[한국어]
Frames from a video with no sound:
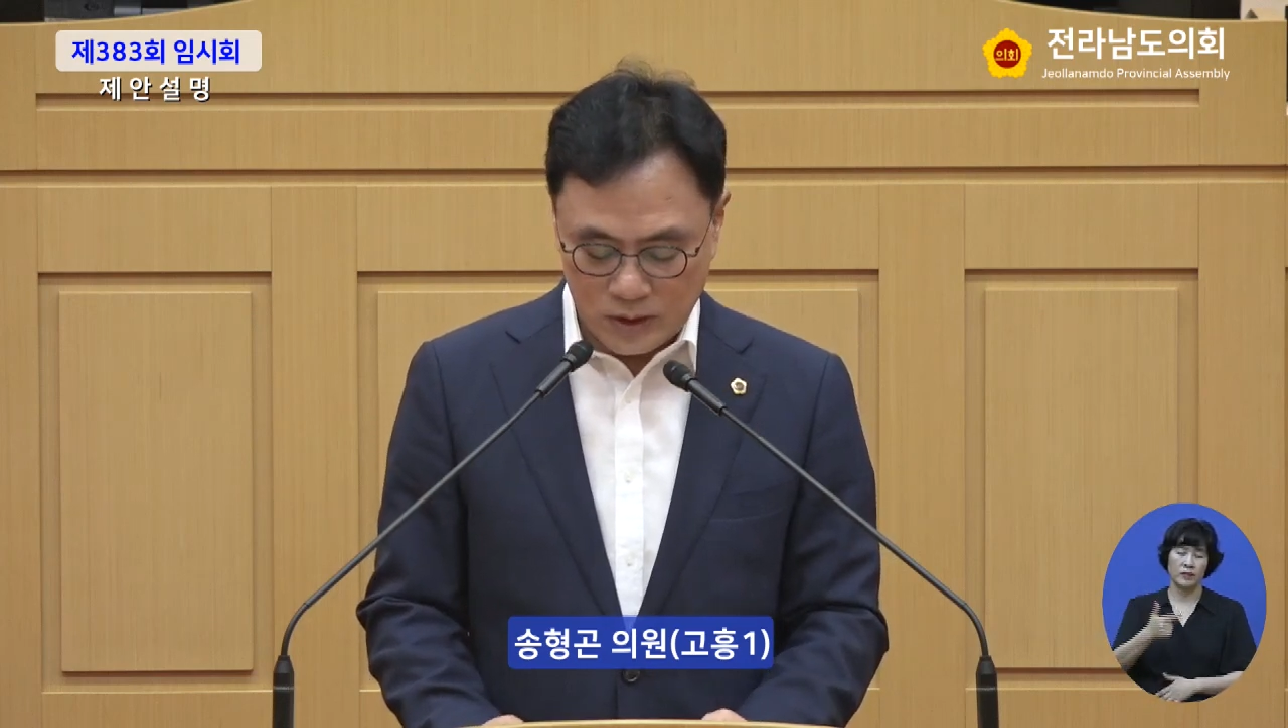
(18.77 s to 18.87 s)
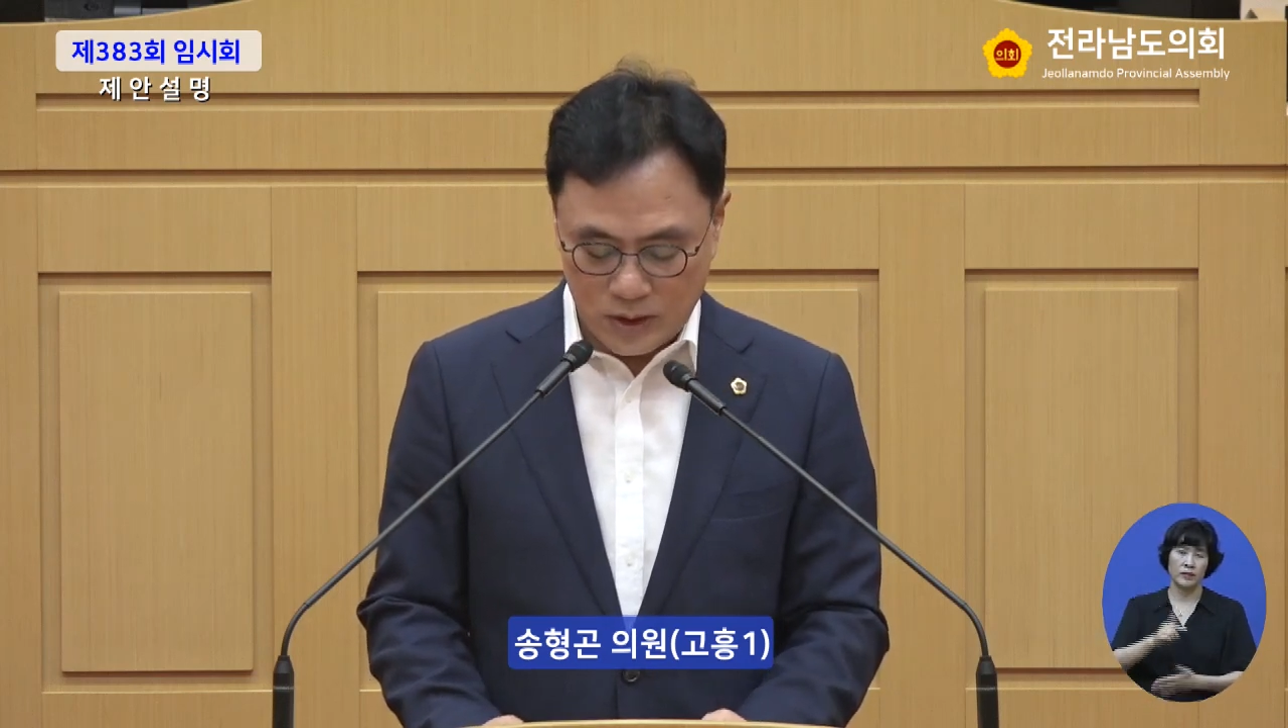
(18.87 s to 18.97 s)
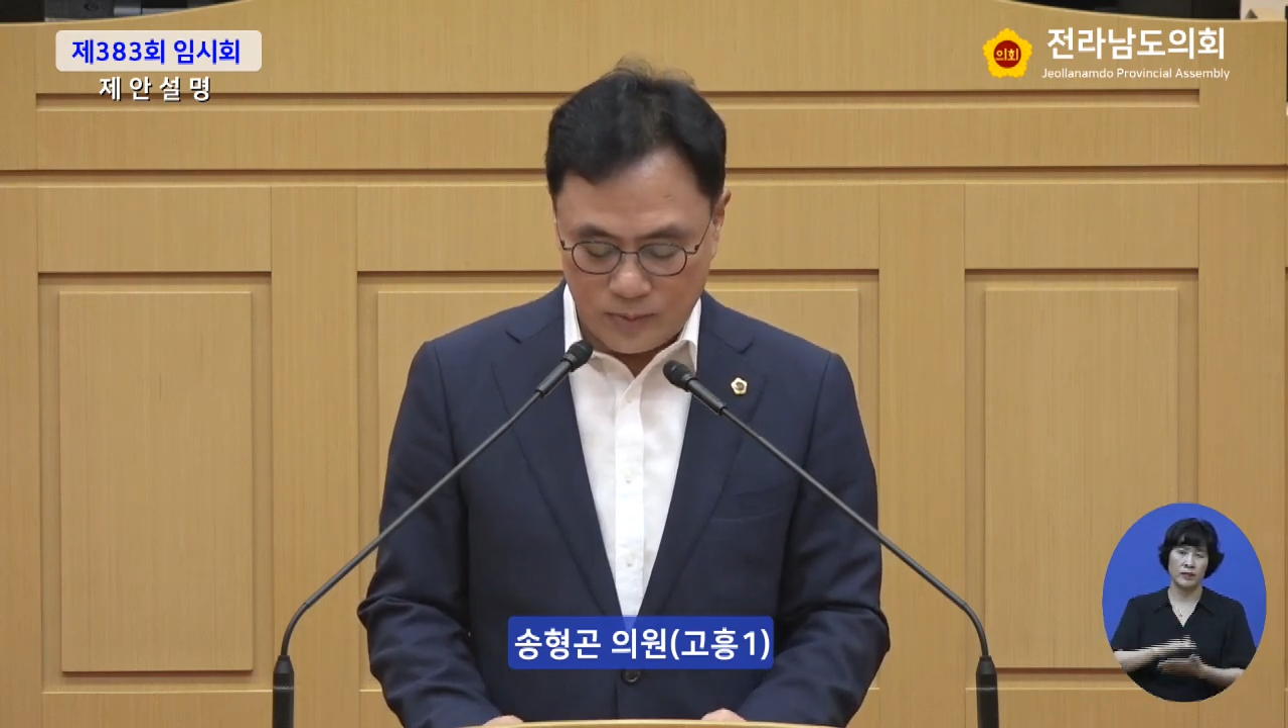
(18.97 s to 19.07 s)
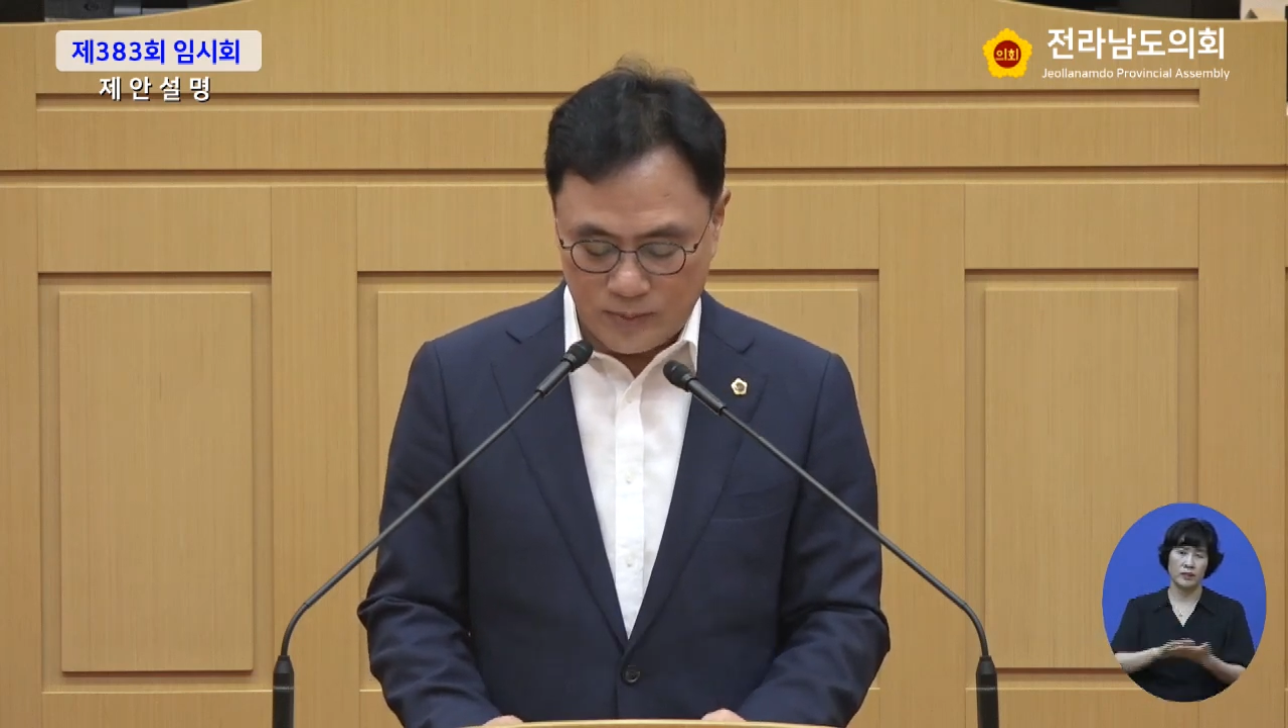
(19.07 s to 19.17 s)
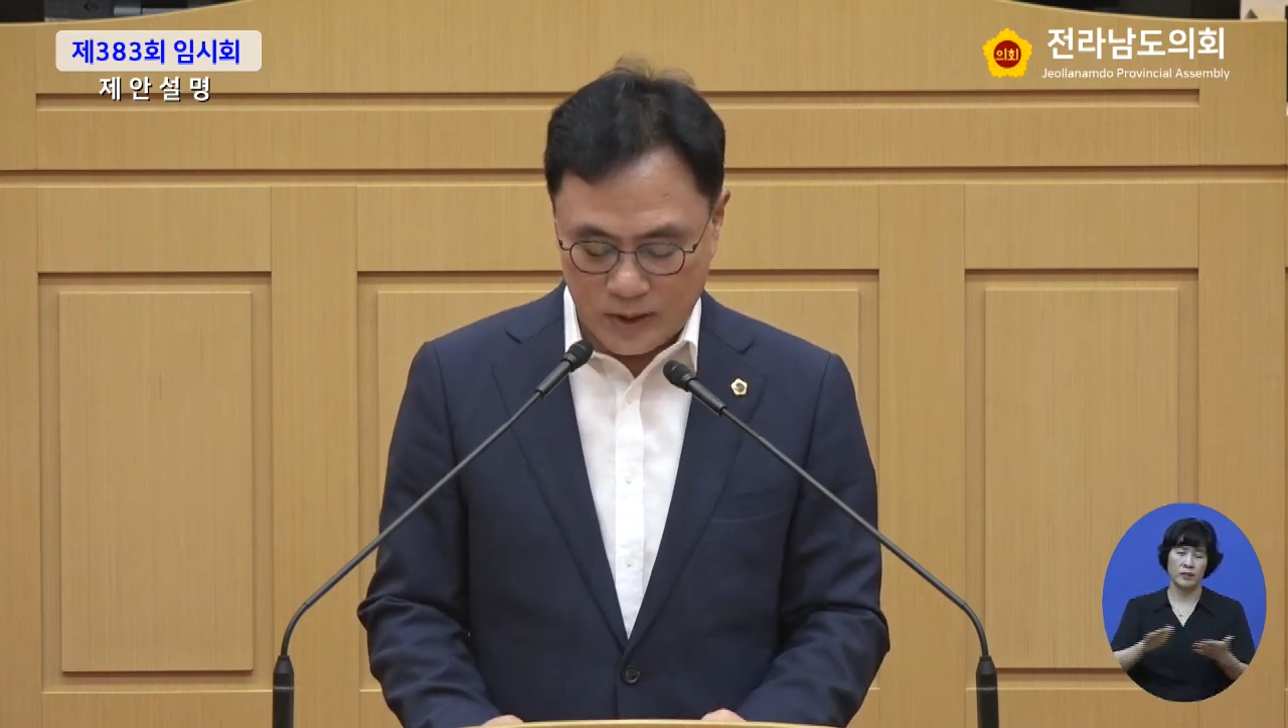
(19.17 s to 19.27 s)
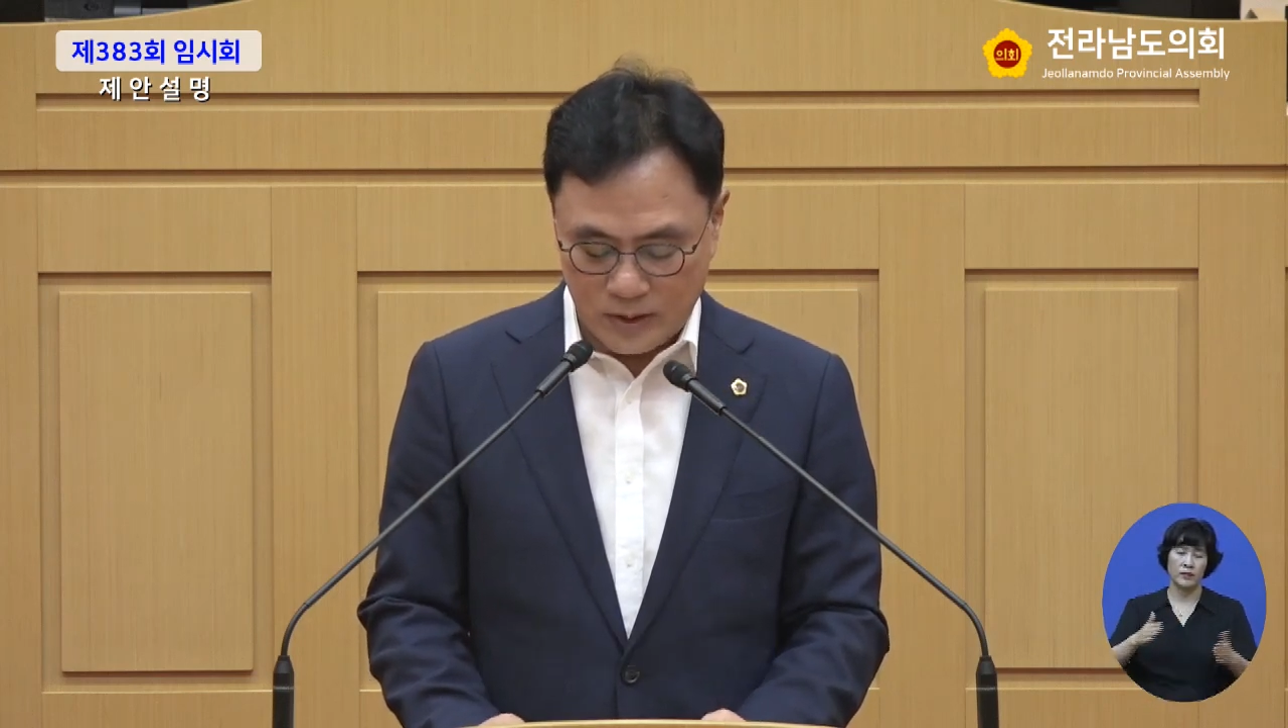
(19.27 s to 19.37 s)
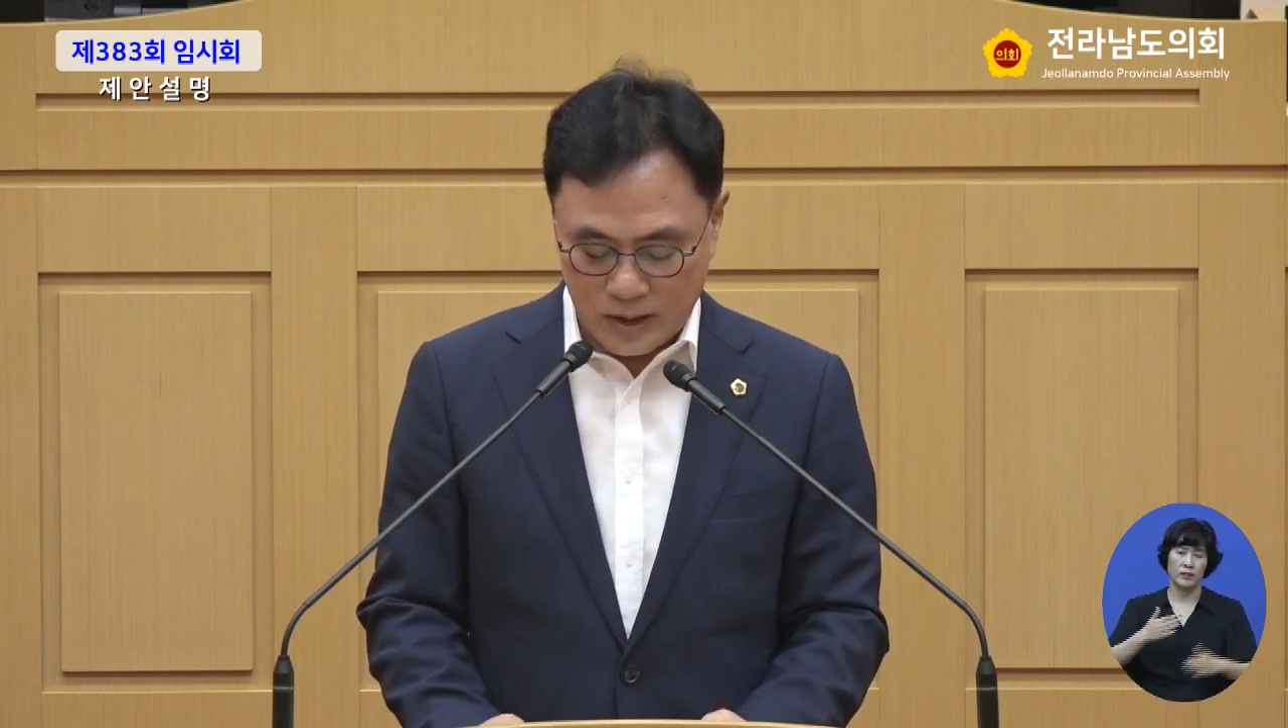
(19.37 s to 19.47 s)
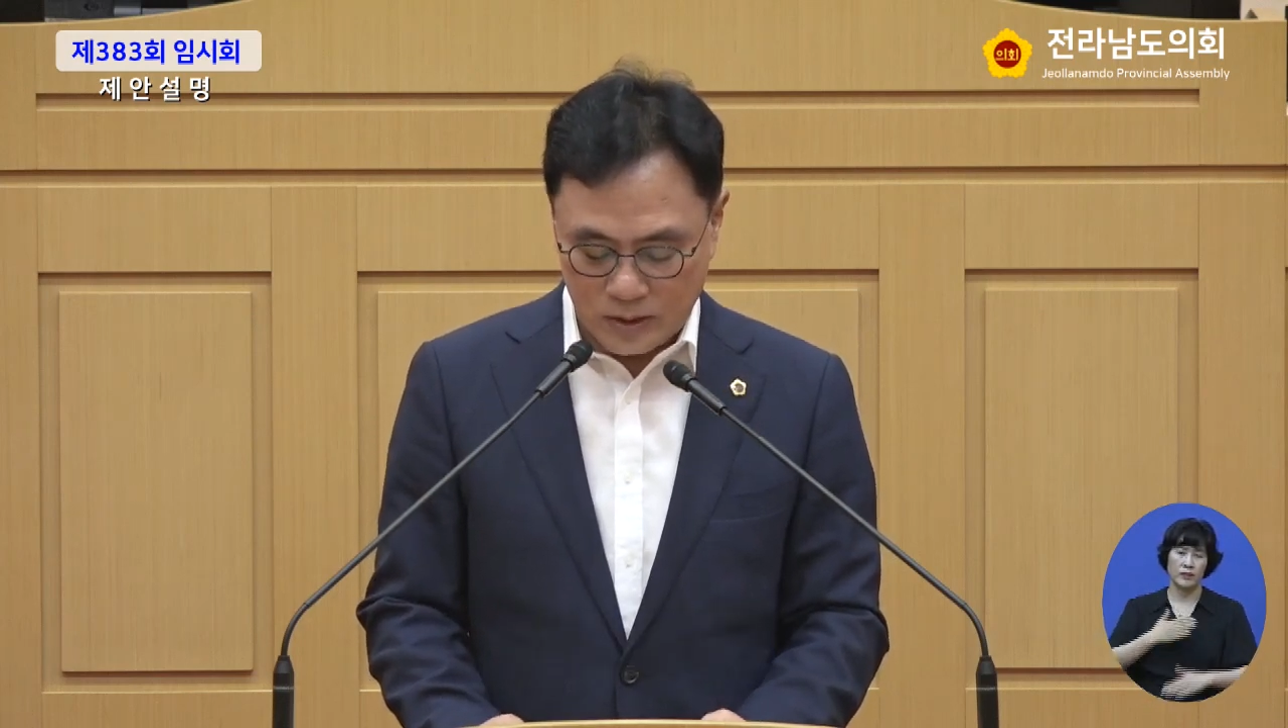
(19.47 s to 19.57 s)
대표 발의한